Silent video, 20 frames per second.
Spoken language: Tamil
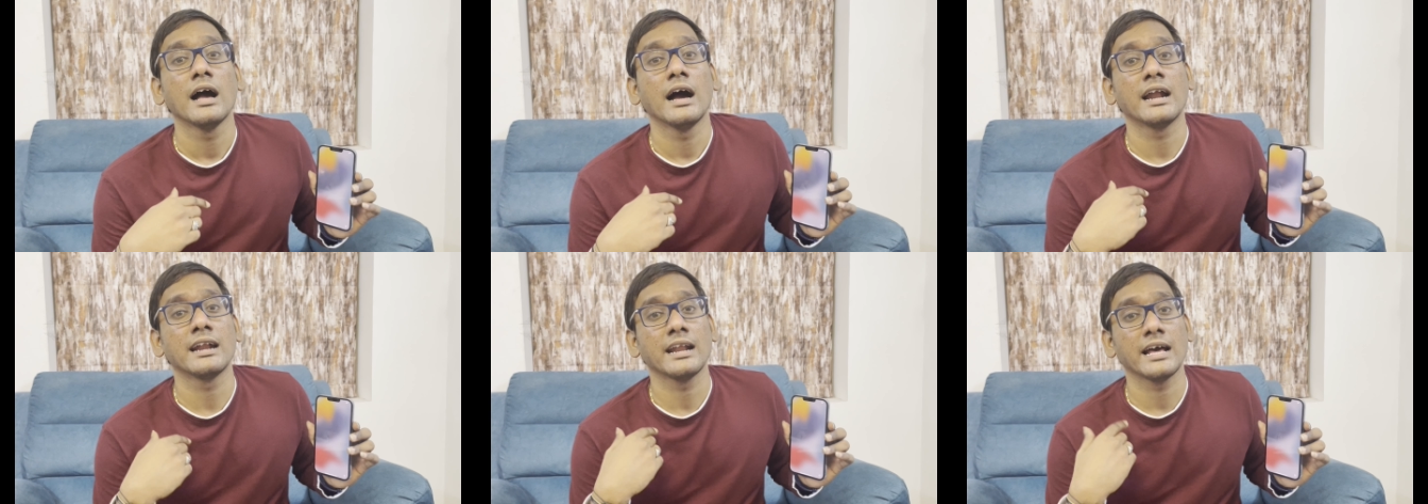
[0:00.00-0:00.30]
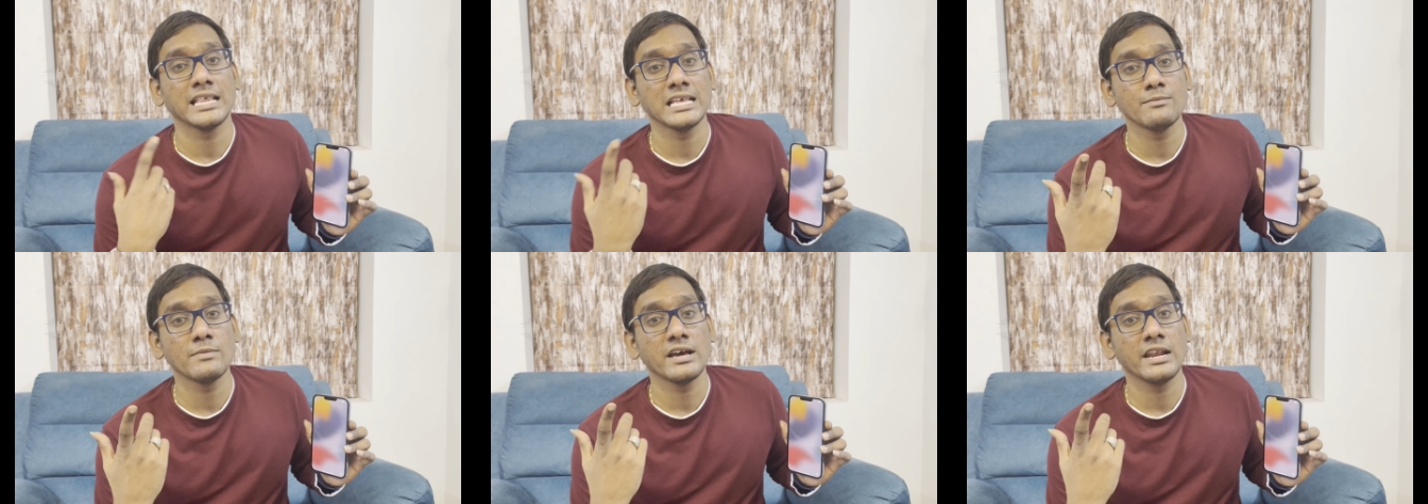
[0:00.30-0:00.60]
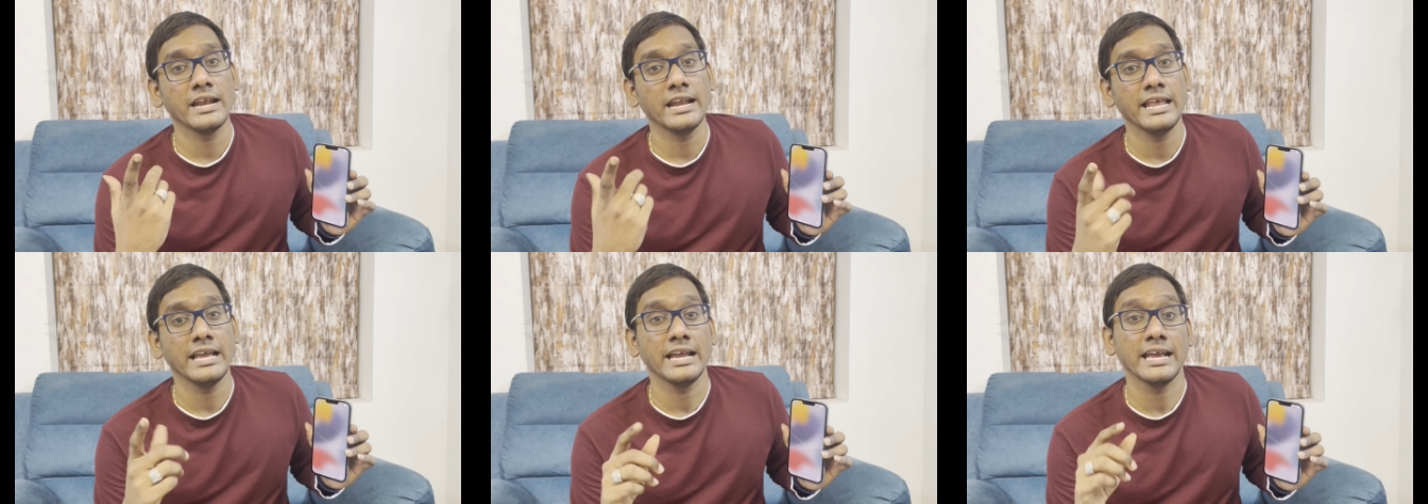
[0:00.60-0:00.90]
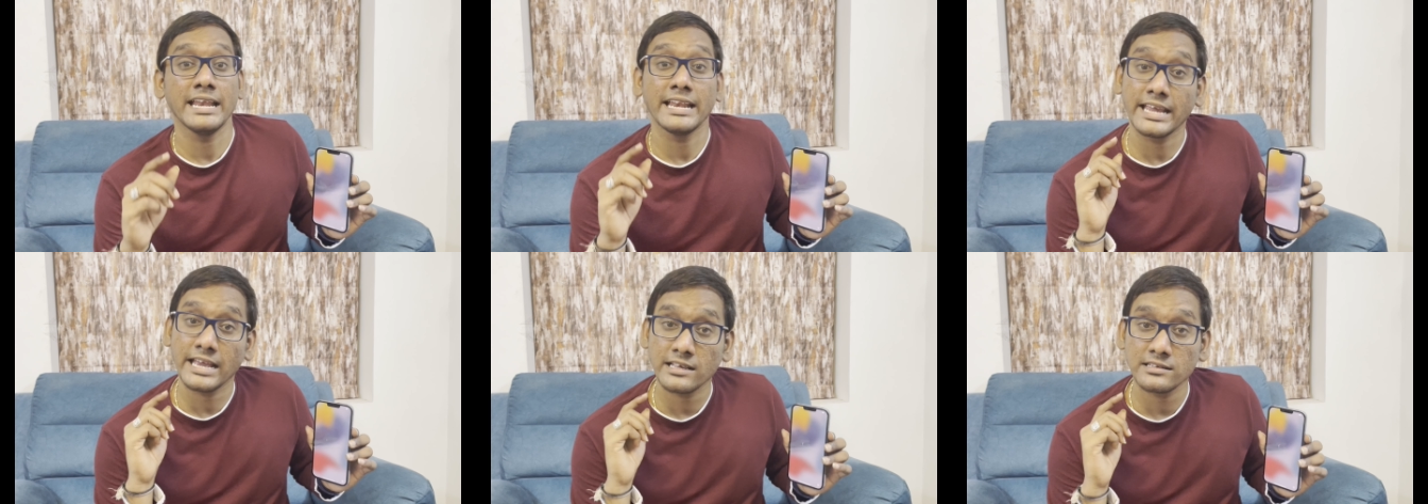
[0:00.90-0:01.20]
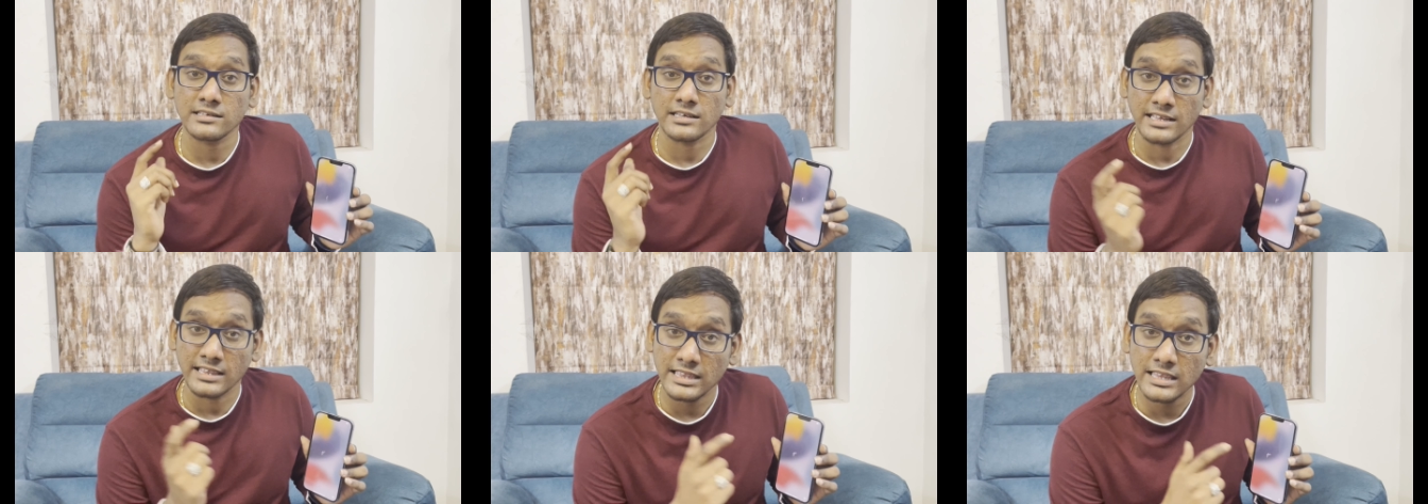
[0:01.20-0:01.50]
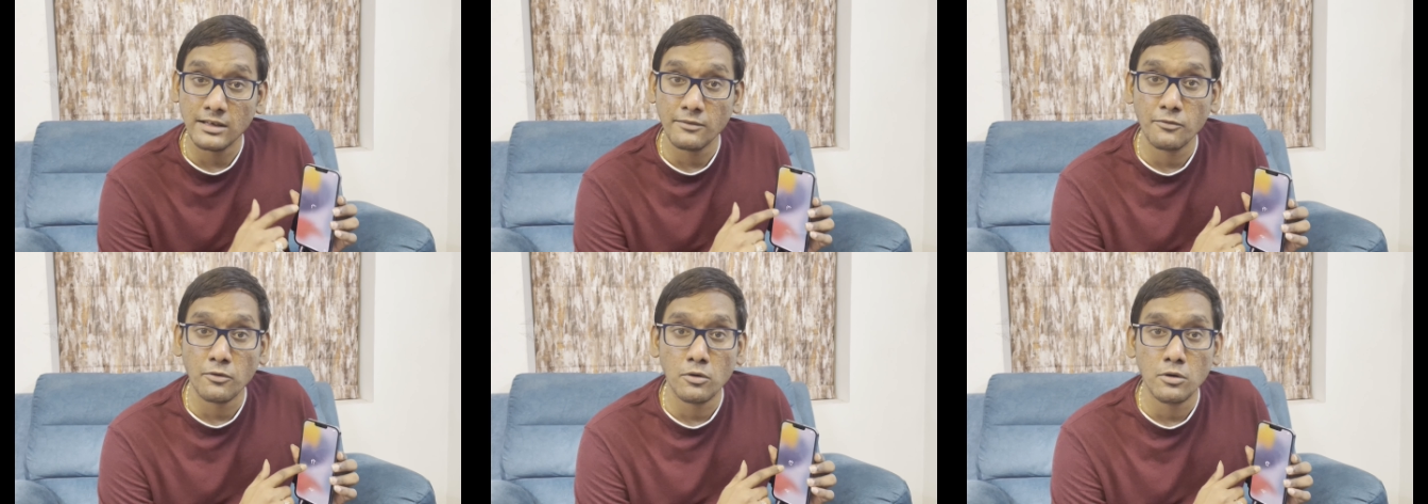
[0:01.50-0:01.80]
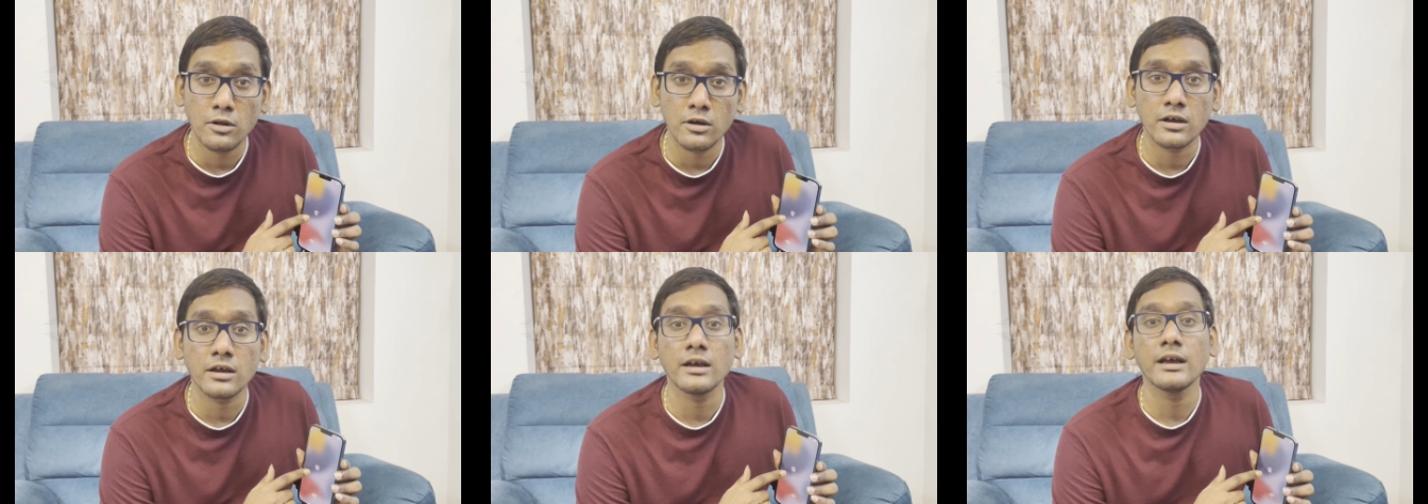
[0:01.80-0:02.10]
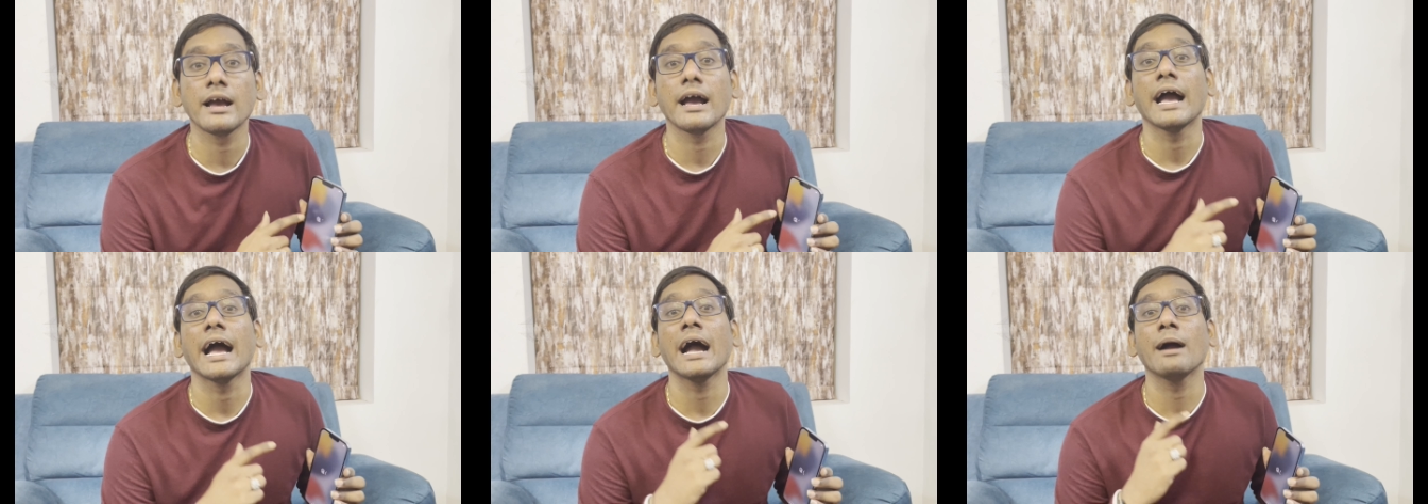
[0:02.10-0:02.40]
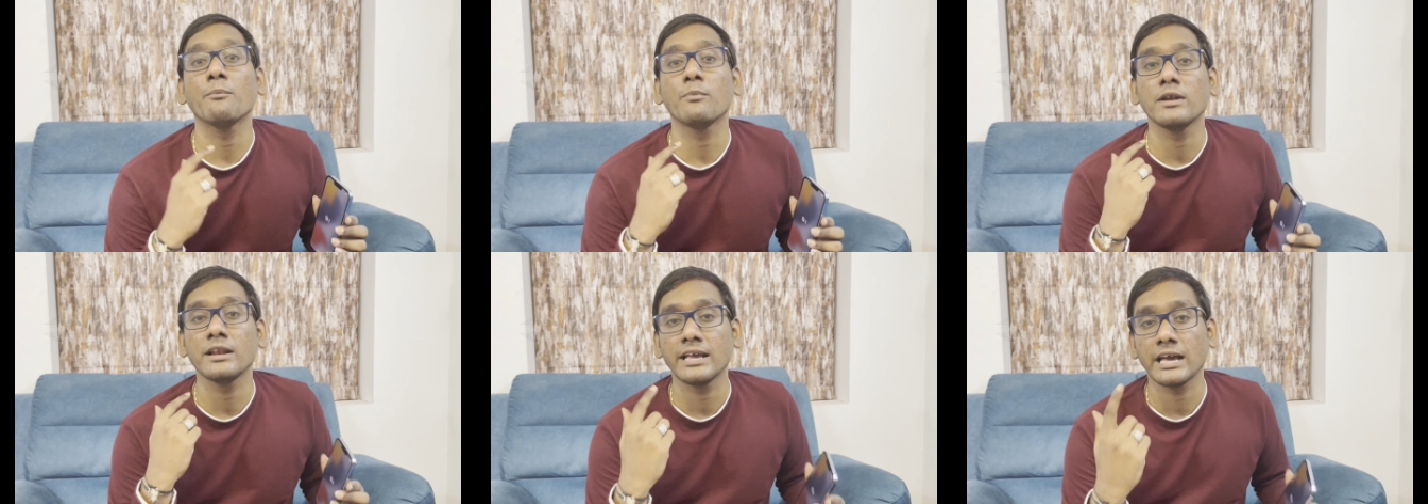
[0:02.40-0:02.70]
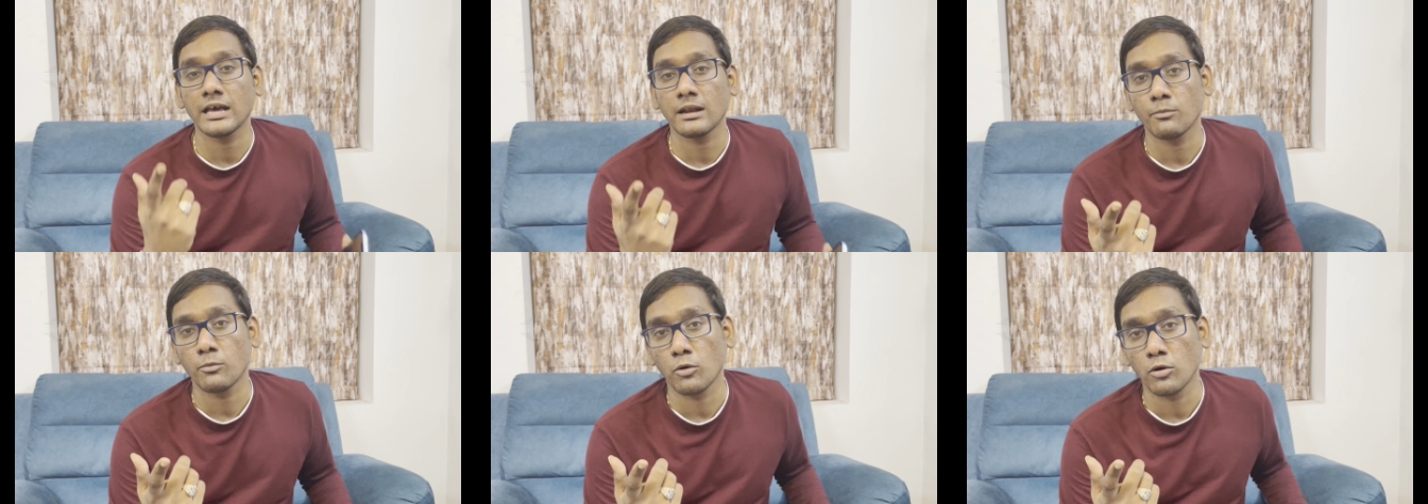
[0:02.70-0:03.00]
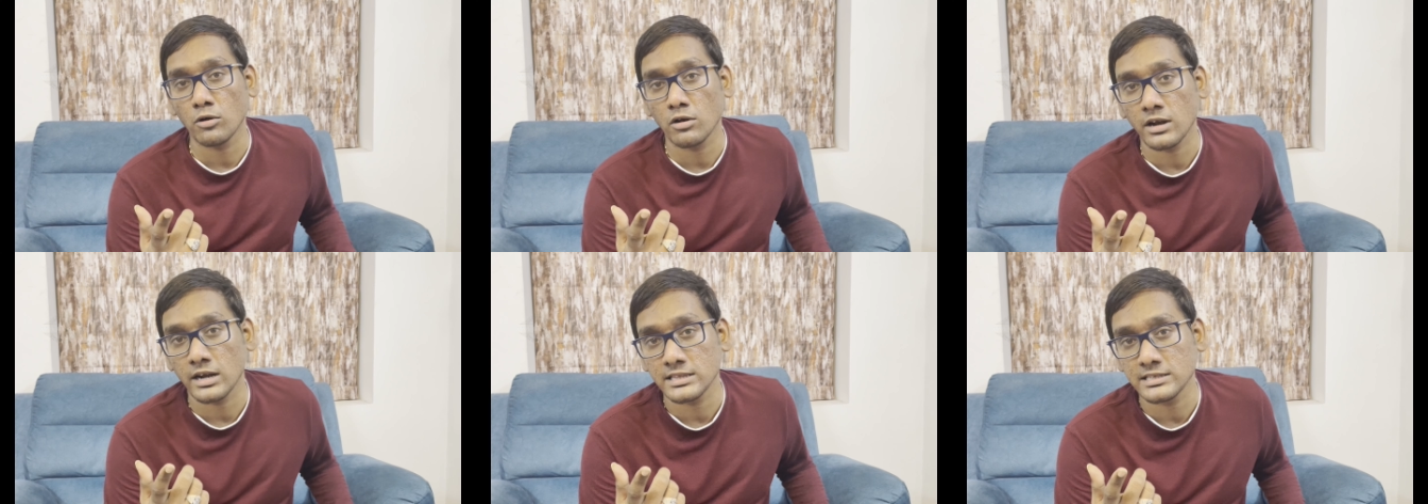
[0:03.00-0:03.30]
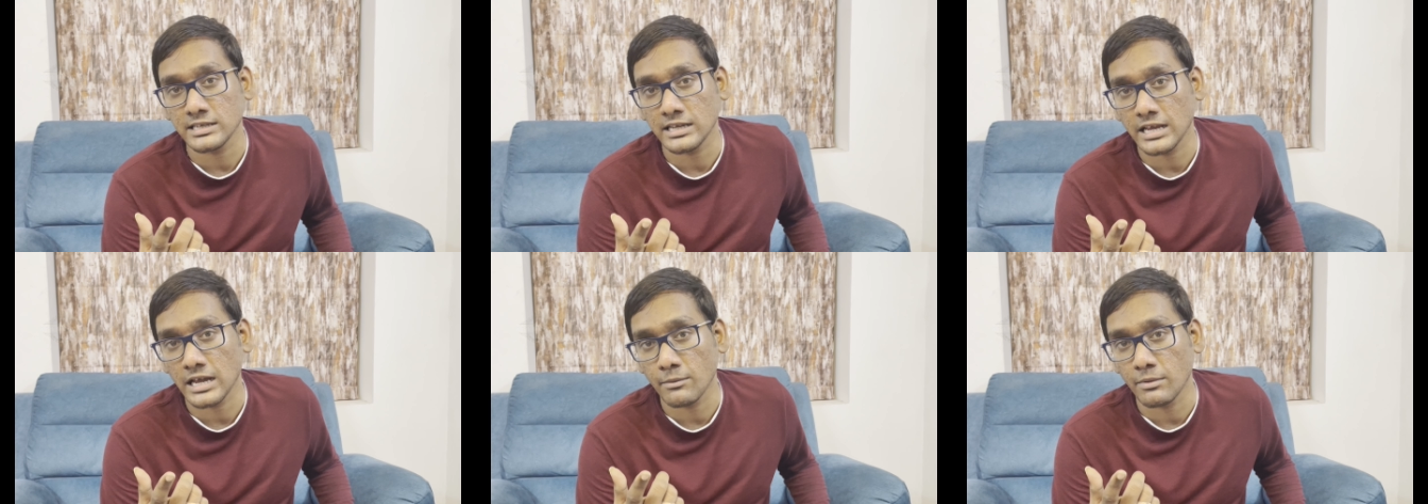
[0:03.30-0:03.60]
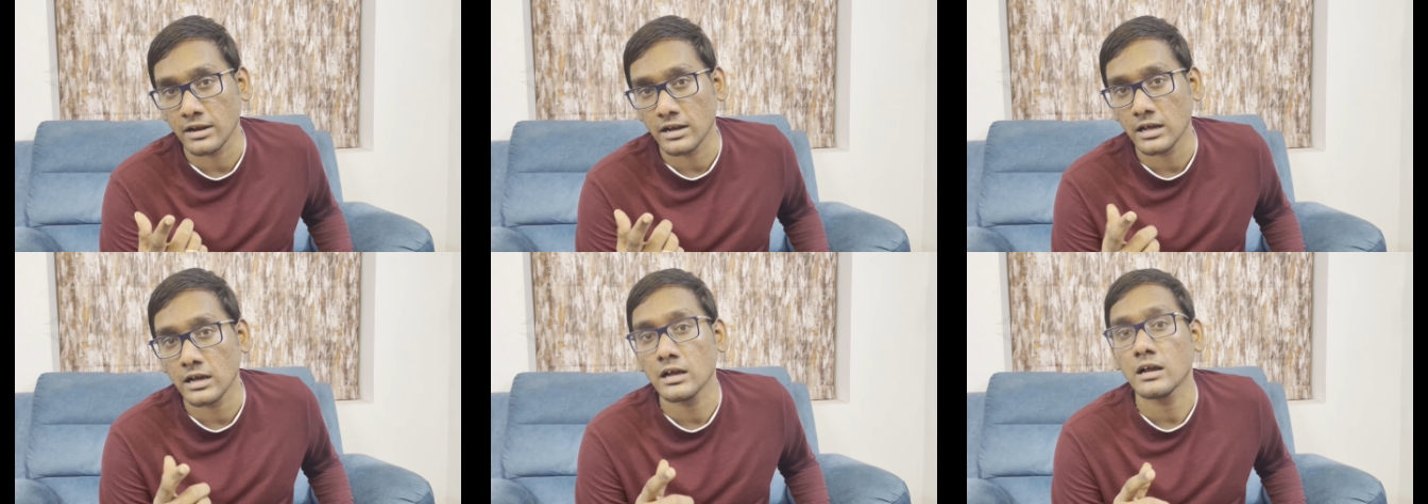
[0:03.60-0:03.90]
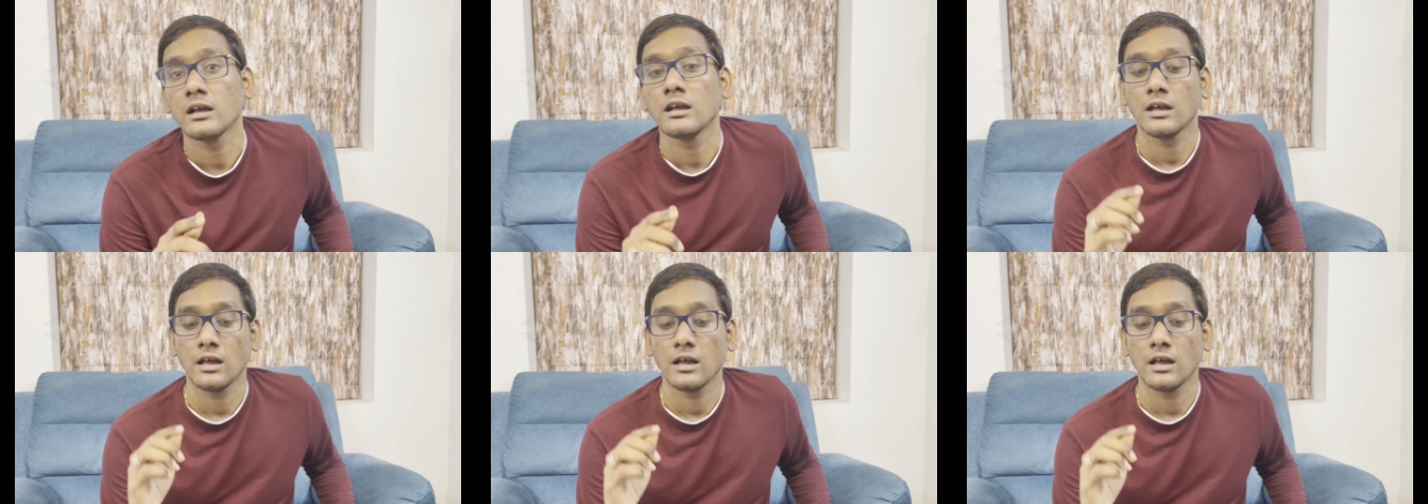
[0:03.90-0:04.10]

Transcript: அண்ட் அதே மாதிரி நீங்கள் இன்கேஸ் இந்த ஃபோனுக்கு ஆப்பிள் கேர் போடணும்னு நினச்சிங்க அப்படின்னா